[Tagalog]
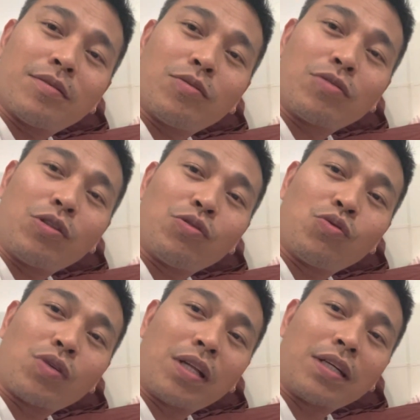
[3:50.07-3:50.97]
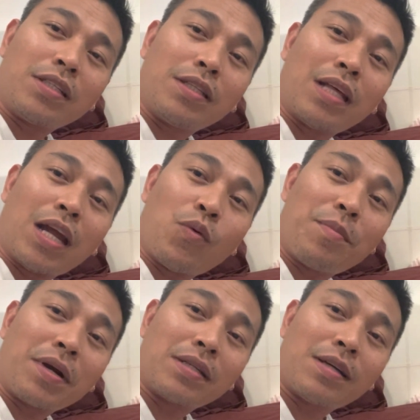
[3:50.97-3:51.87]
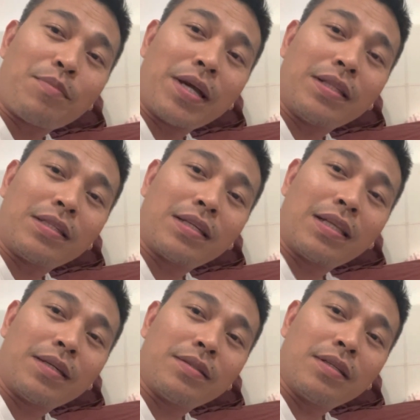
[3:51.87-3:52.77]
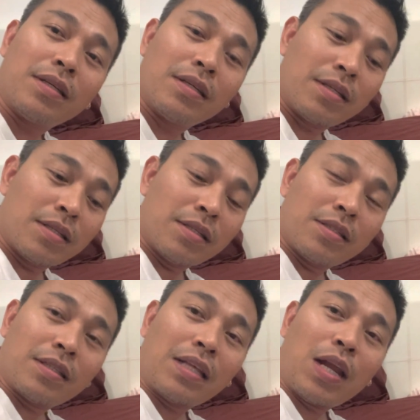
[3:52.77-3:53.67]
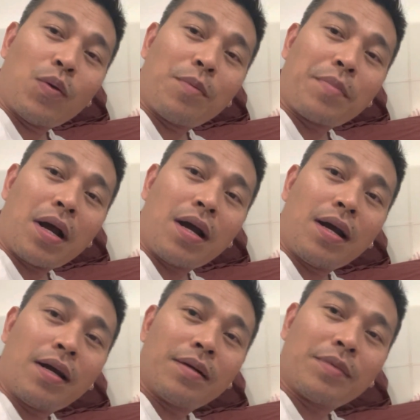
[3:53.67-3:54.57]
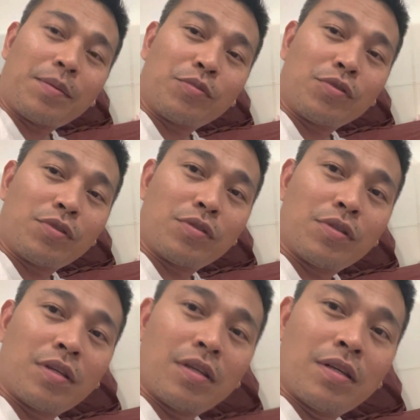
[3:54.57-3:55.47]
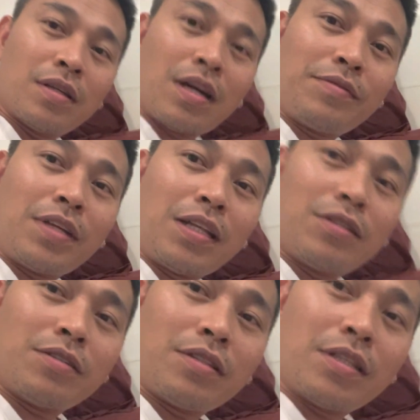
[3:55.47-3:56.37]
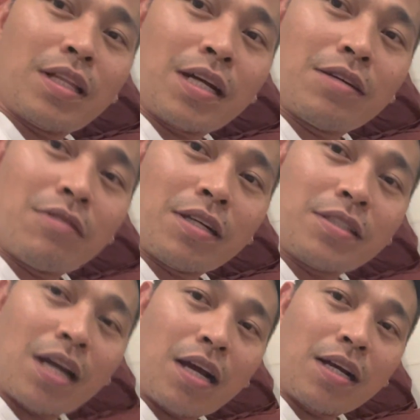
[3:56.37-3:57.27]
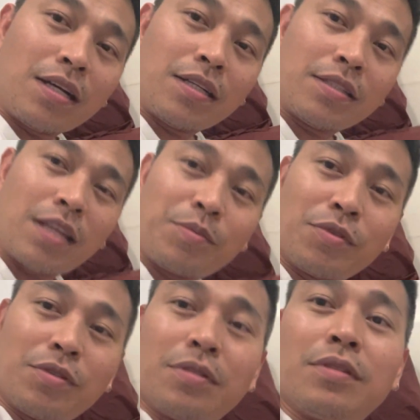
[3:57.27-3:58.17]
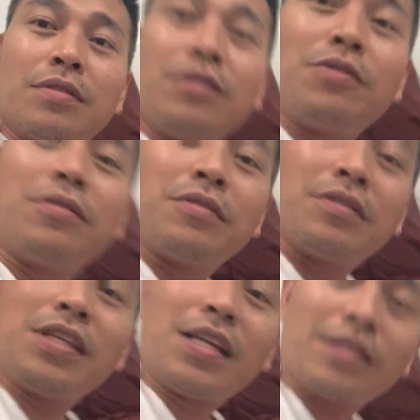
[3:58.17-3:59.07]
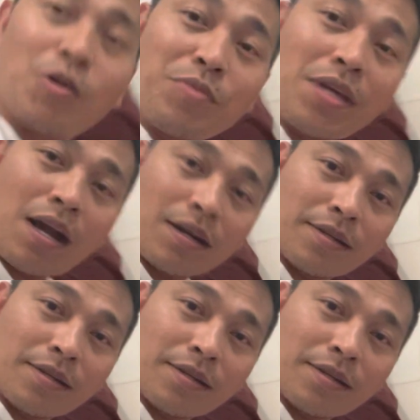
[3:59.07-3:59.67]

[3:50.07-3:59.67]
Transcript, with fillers: nung tinusukan kasi dalawa magkasabay da sa, sa dalawang paa. Tapos, after nun, hinag ko lang siya. Tapos, yun, di na siya umiyak.